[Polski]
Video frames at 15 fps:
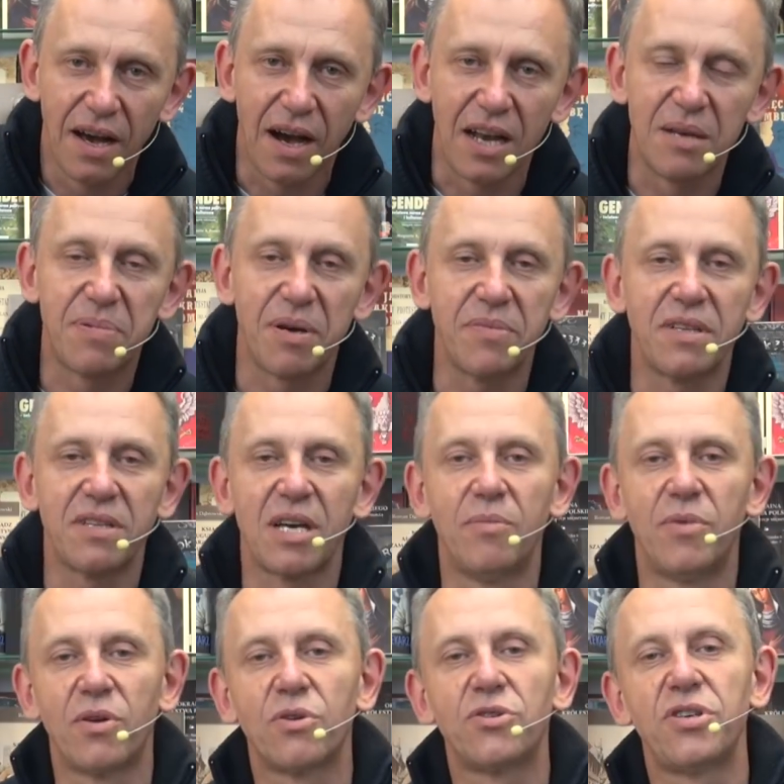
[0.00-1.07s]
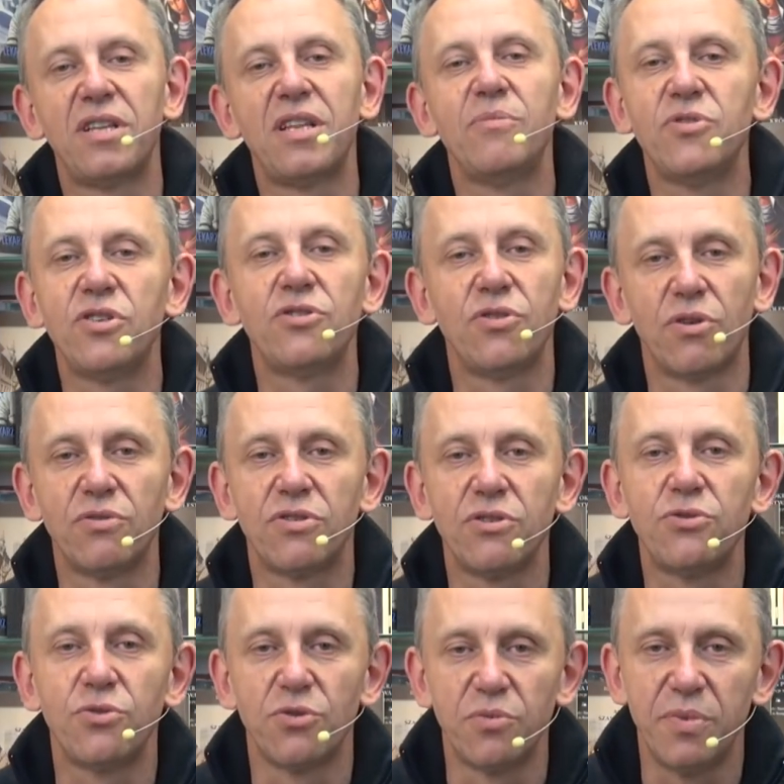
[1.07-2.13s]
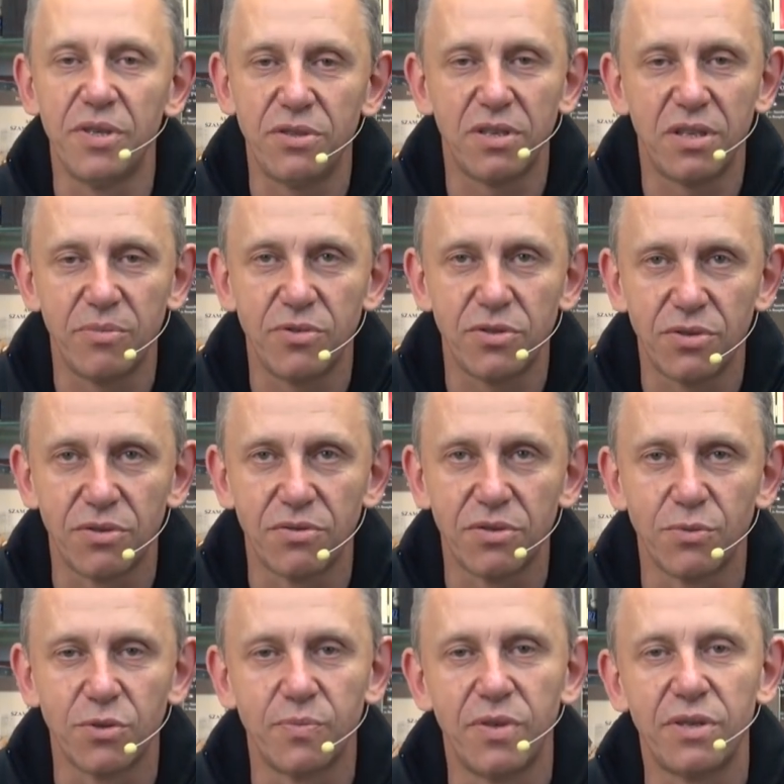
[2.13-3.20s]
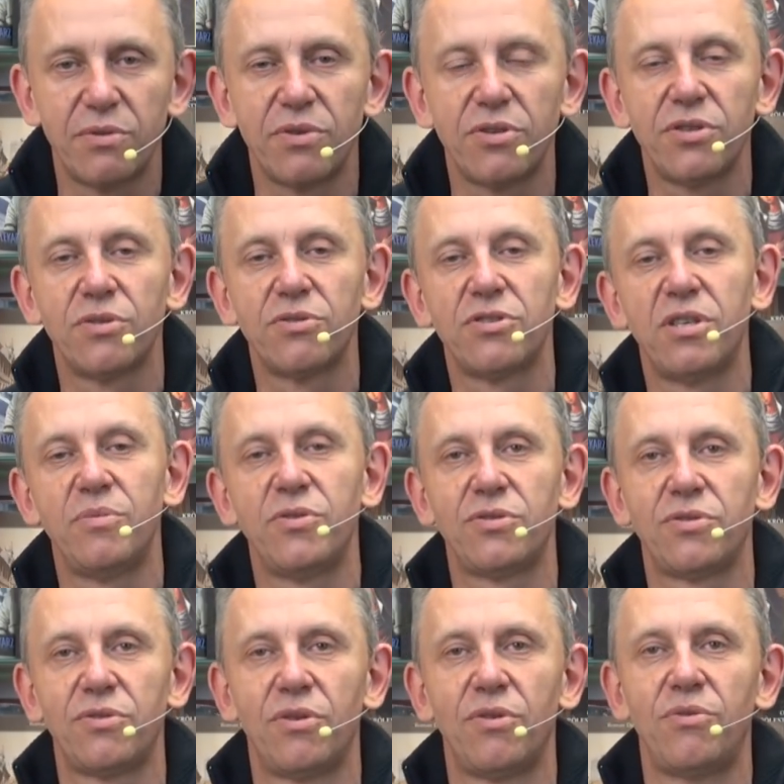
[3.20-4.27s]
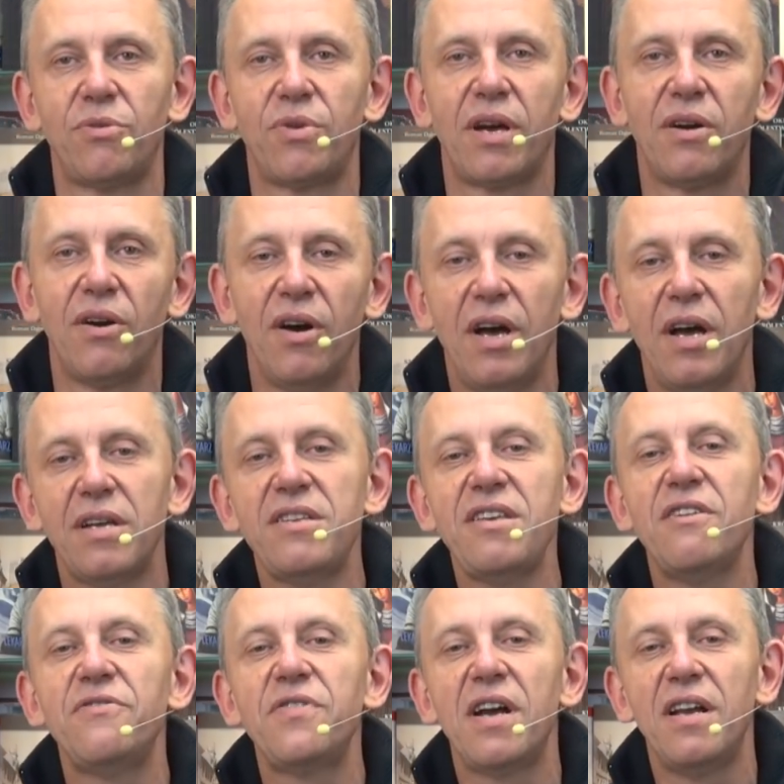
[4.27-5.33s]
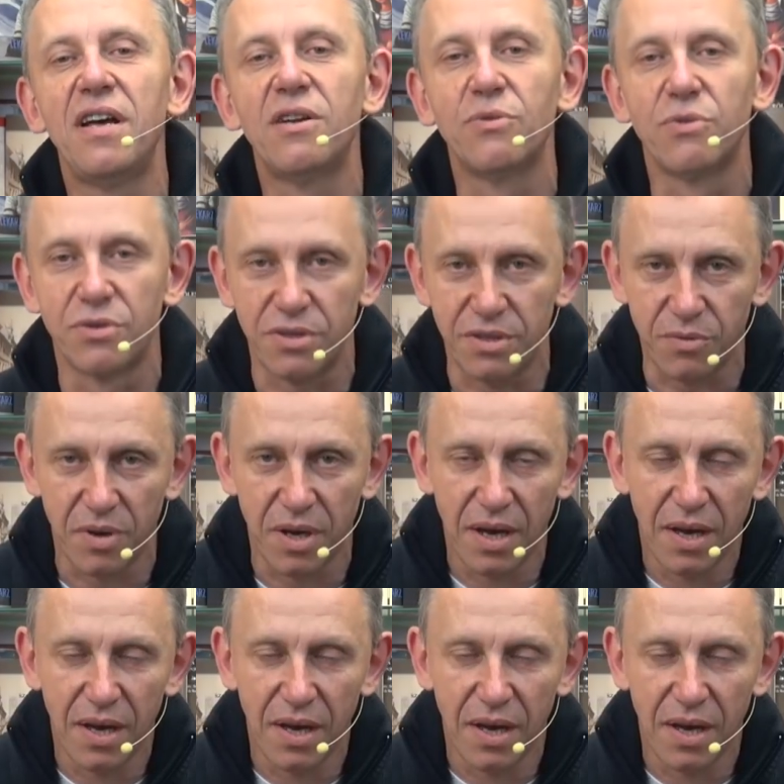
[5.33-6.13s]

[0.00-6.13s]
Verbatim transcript: ale pamiętam rok 77 i 78, który się od 72 niewiele różnił.